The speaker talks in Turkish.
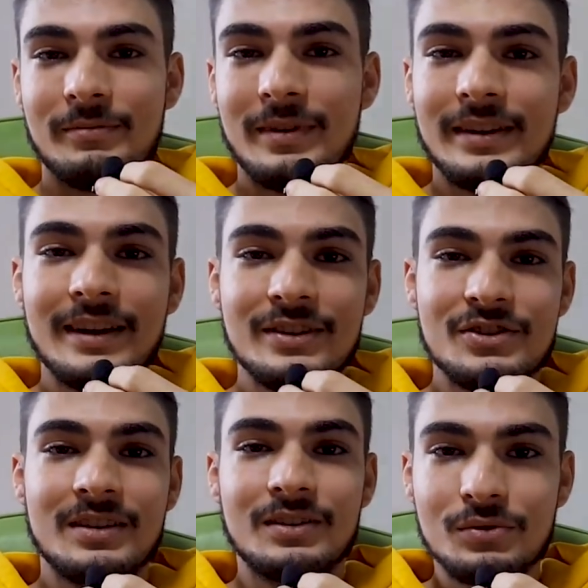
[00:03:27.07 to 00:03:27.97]
Bana aynı
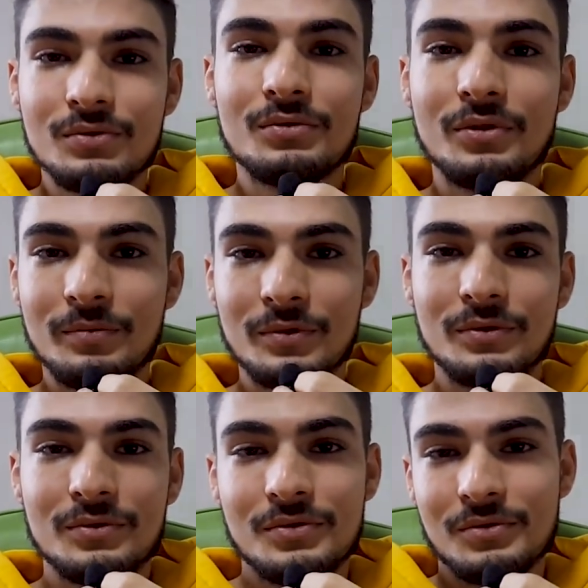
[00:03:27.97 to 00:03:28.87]
şeyleri sunuyor mu?
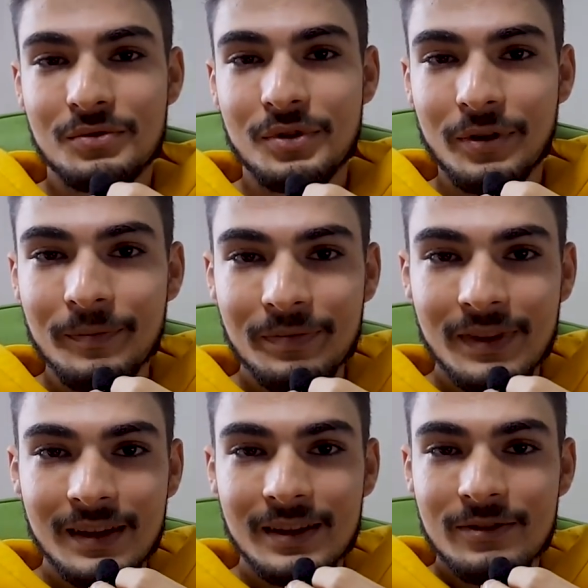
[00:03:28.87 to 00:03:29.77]
Sunuyor.
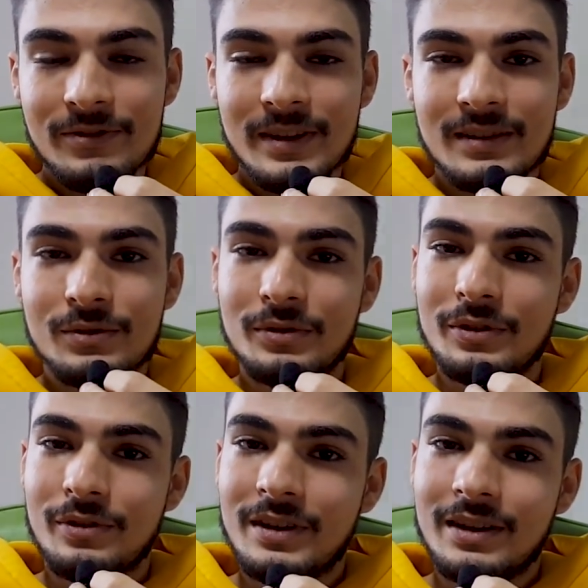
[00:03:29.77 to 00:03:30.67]
Fiyatı ona
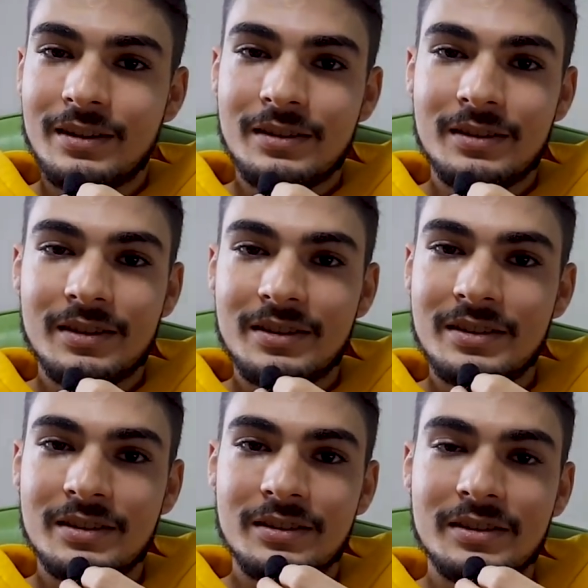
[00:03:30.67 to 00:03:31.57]
göre
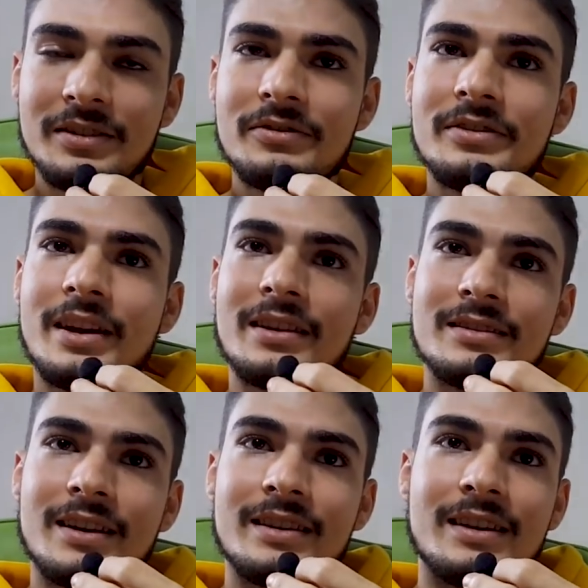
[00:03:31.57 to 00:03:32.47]
yarı yarı
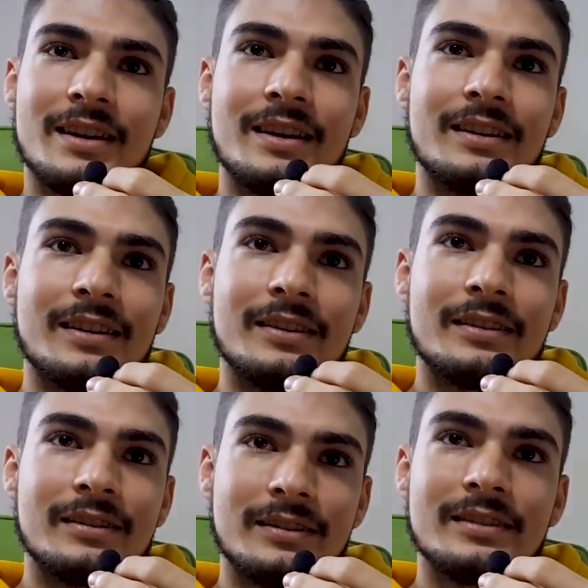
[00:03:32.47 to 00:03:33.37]
fiyattaydı herhalde.
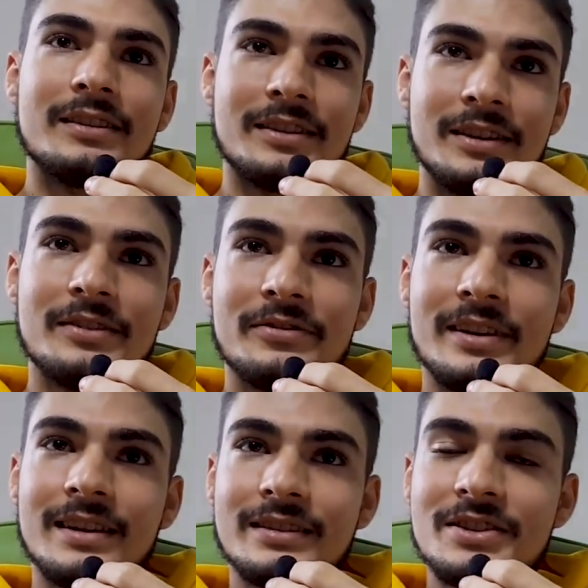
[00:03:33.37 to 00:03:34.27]
Neredeyse yarı fiyat. Yarı
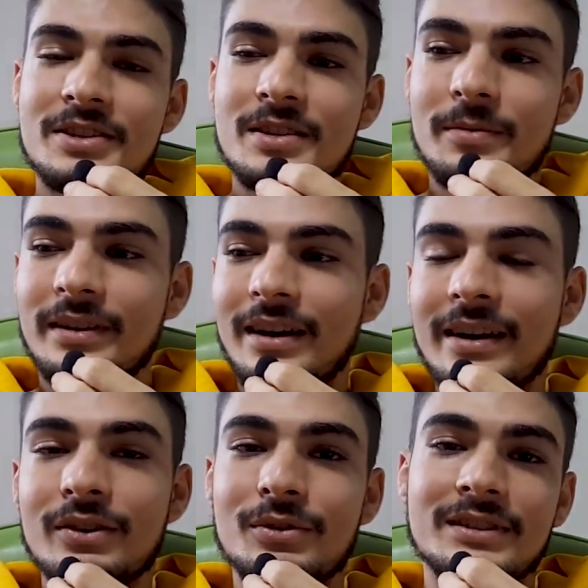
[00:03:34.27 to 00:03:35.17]
fiyatta. Şimdi bana
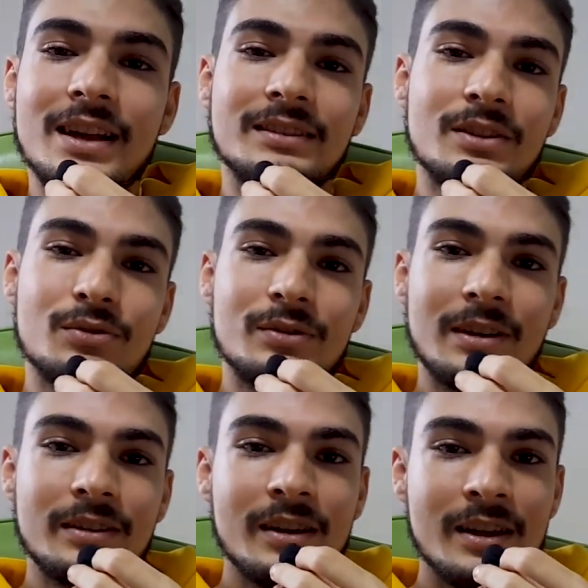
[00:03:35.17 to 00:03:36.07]
aynı özellikleri
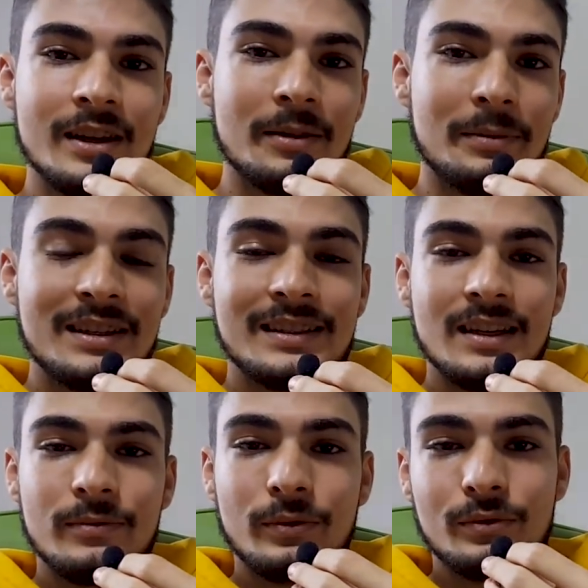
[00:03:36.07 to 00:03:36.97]
sunan bir
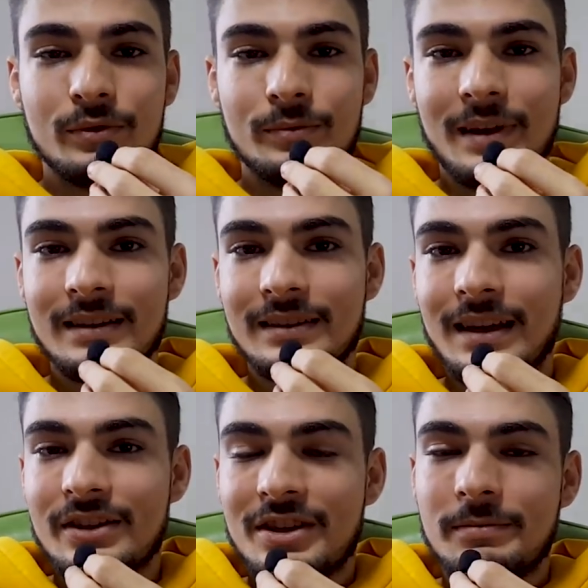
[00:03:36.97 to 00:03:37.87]
telefonu ben
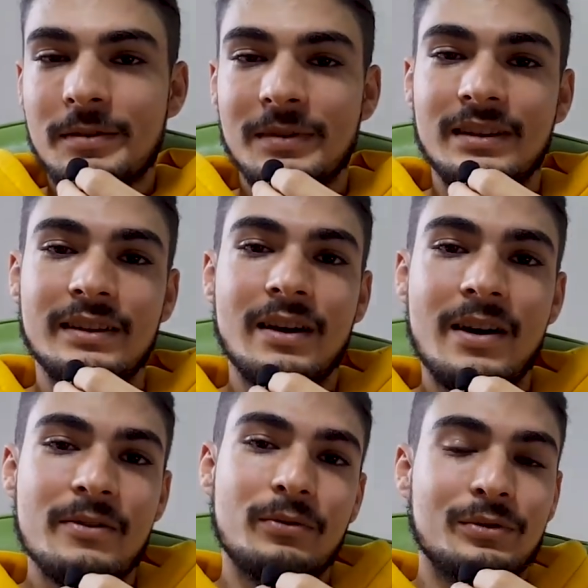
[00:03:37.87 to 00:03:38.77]
tercih etmeyip neden
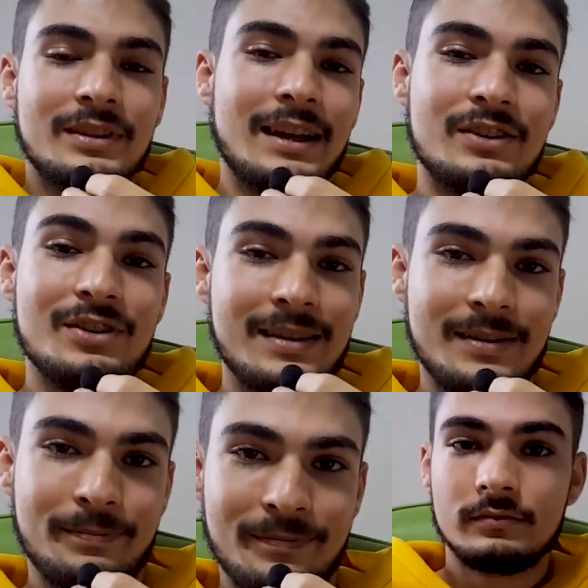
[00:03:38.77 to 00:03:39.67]
iPhone'u tercih
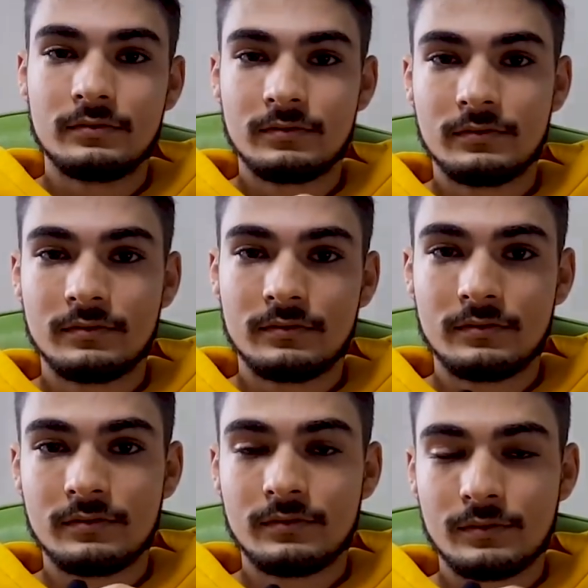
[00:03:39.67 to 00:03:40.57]
edeyim? Tamam yani
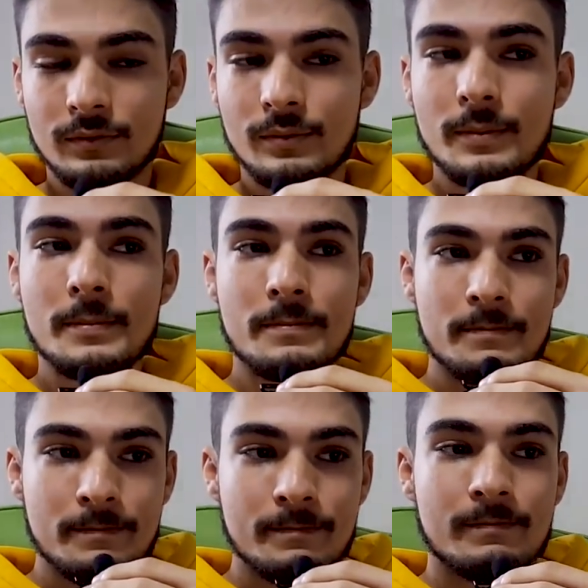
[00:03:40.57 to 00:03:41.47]
sen 14 bin lira
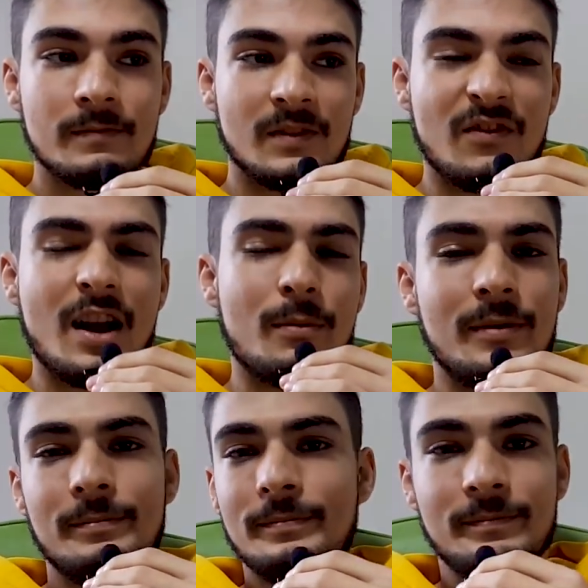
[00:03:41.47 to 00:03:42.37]
vermem diyorsun öyle mi?
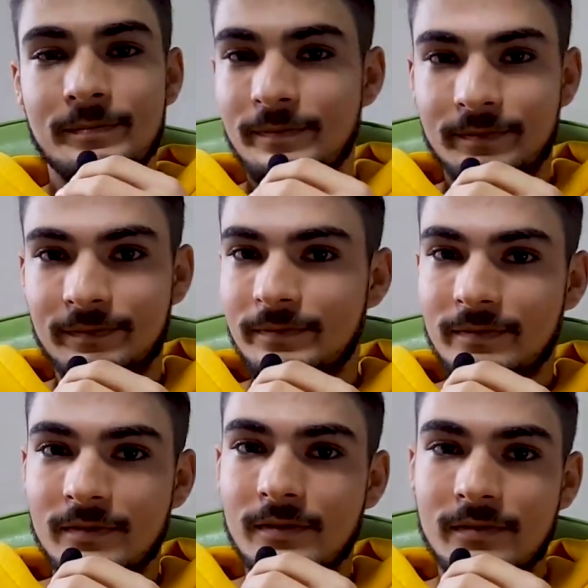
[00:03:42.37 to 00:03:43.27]
Vermem.
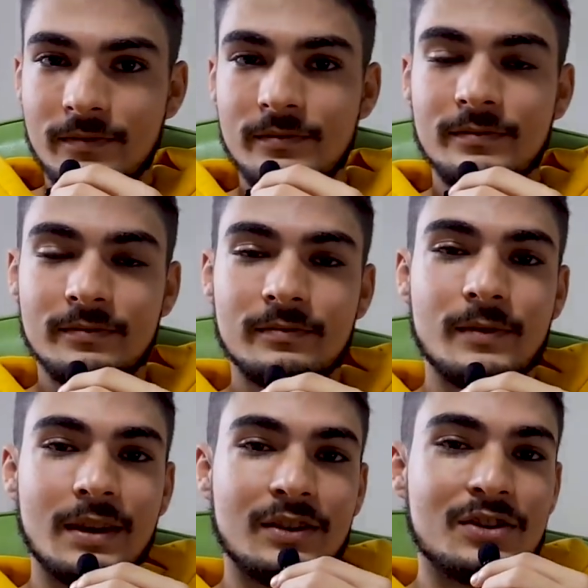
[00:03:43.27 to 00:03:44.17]
Teşekkür ederiz.
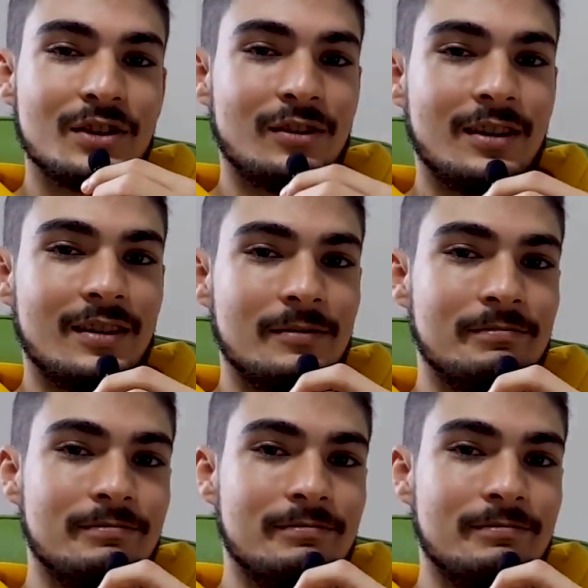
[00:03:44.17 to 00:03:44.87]
Ben teşekkür ederim.